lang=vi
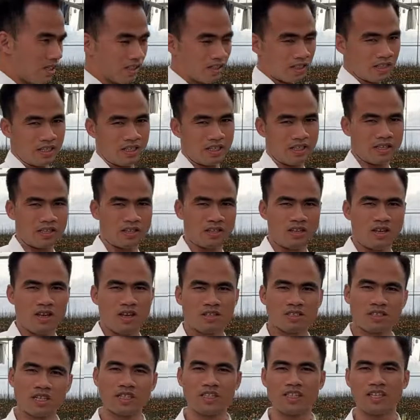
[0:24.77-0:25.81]
ấy, thì
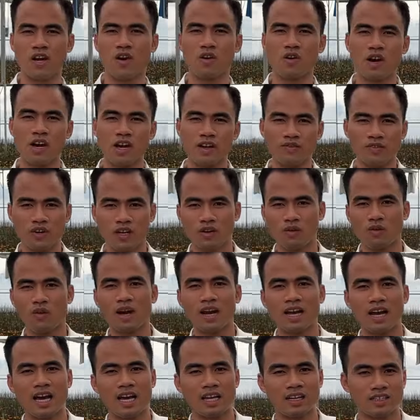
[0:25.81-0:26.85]
rất nhiều các cái vườn
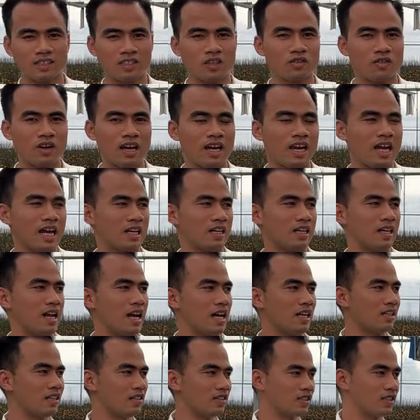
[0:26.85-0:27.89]
hoa lan ở trong Đà Lạt
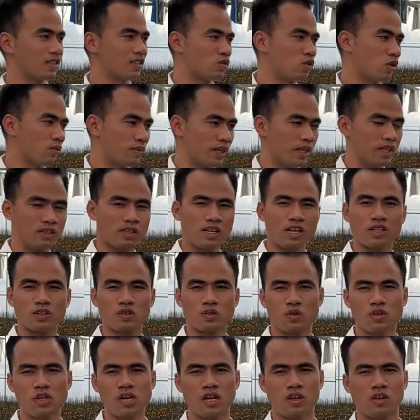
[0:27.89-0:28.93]
đã để chuẩn bị các cái
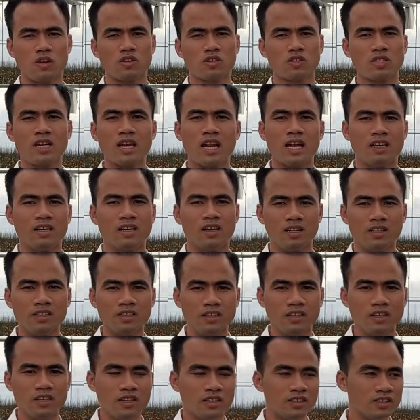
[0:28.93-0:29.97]
số lượng nó rất là lớn.
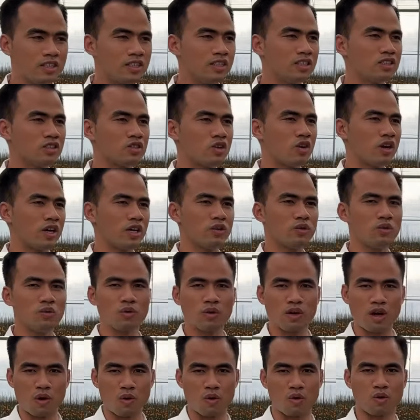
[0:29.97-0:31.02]
Nhưng do cái nhu
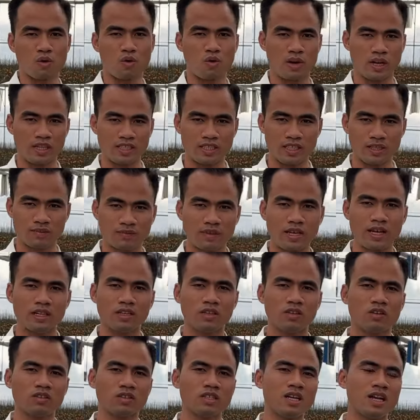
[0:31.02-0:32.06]
cầu của cái dịp
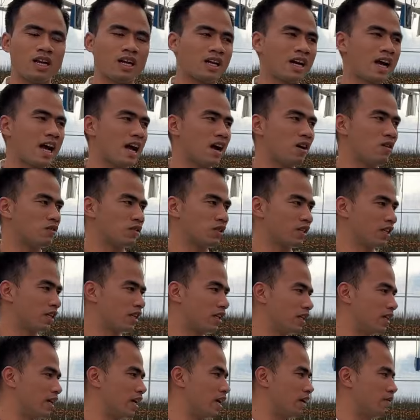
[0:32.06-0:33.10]
Tết nó rất là cao,
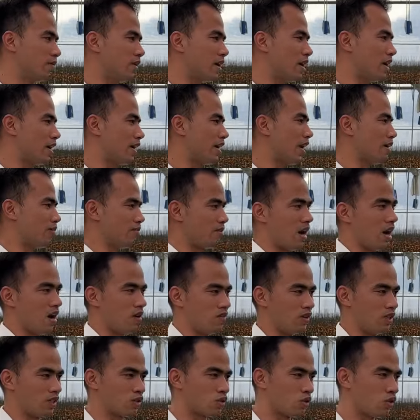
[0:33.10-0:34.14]
thì để mà đảm bảo
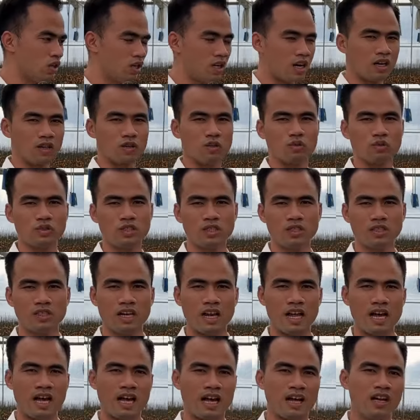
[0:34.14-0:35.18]
về số lượng cũng như
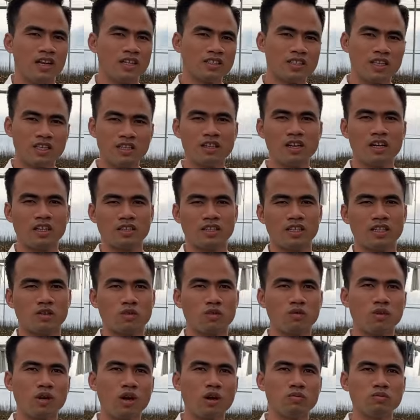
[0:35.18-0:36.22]
là chất lượng thì
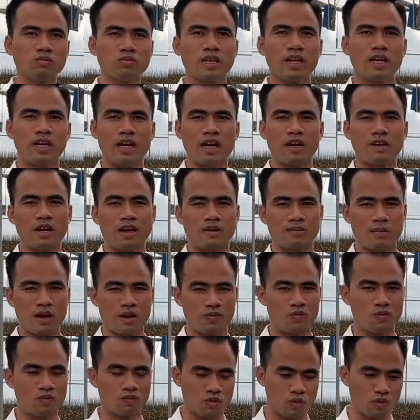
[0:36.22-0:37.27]
cũng không thể nào đảm
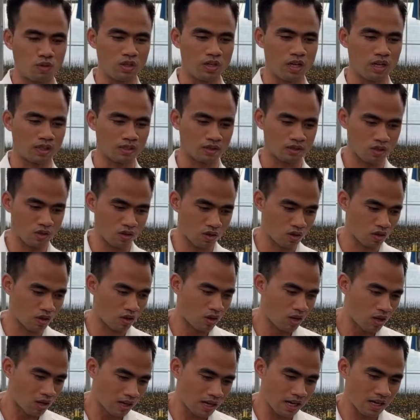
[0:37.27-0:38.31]
bảo phục vụ được cho
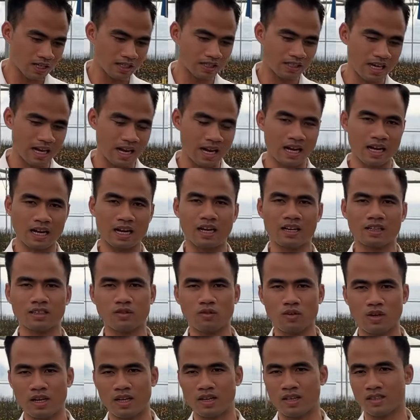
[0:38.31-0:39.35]
các cái nhà
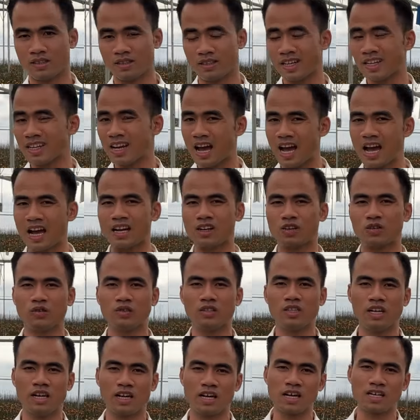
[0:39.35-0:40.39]
gọi là khách hàng cũng
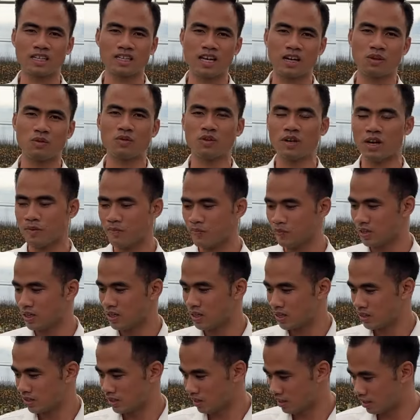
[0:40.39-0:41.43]
như là các nhà cung cấp.
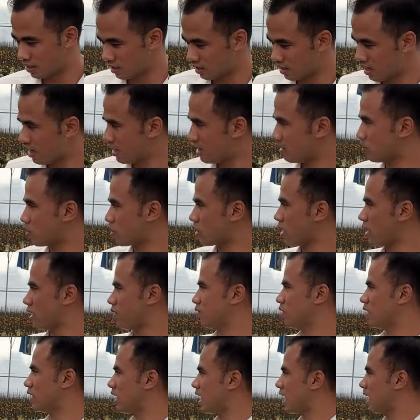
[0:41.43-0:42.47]
Thì đây là một các cái vườn